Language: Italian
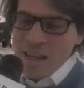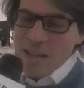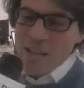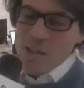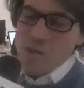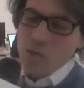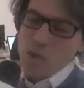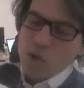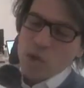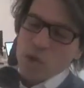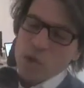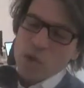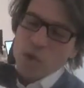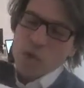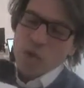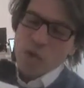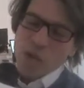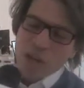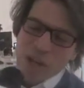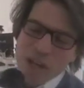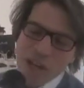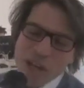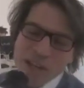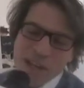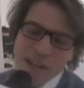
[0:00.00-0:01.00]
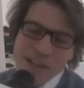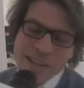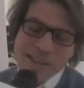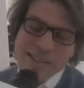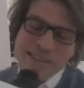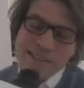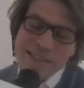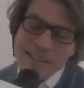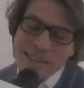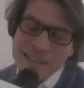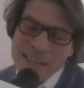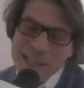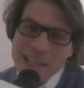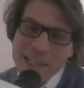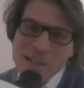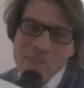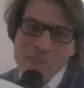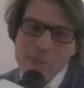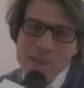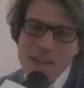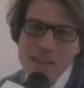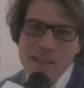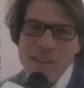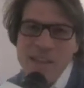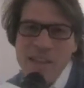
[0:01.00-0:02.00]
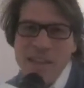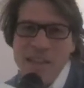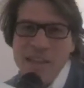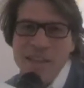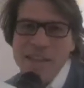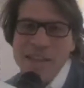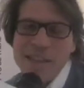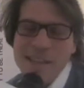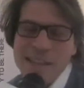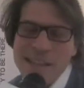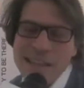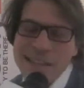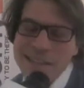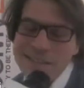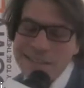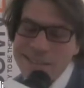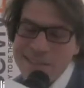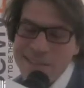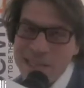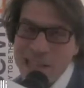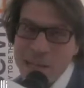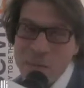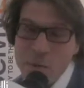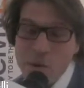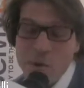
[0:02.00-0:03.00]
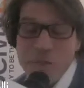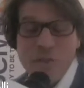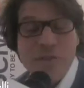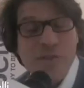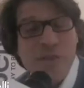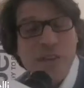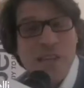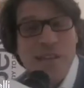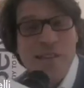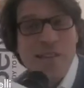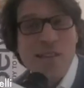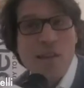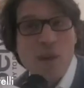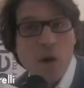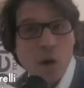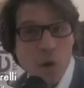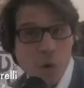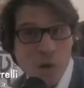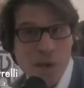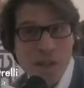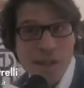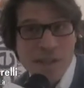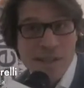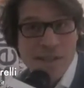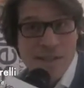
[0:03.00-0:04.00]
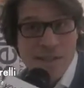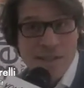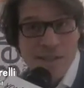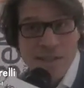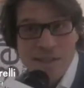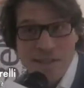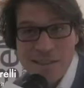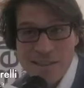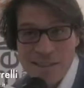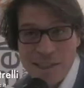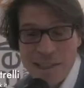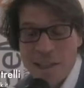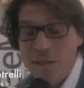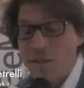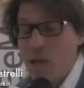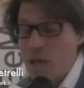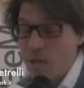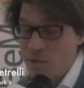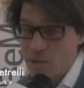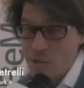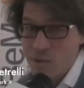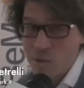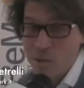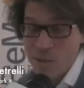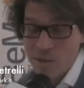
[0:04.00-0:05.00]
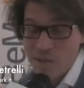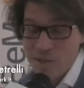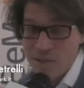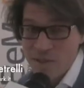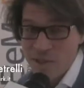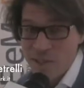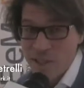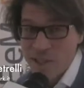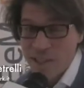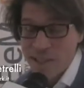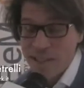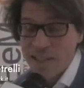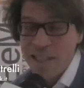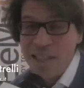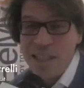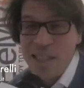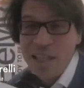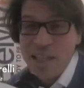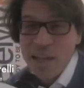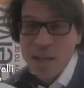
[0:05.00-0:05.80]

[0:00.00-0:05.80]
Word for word: sono eh, tecnicamente, eh, si chiamano field audits in crowdsourcing.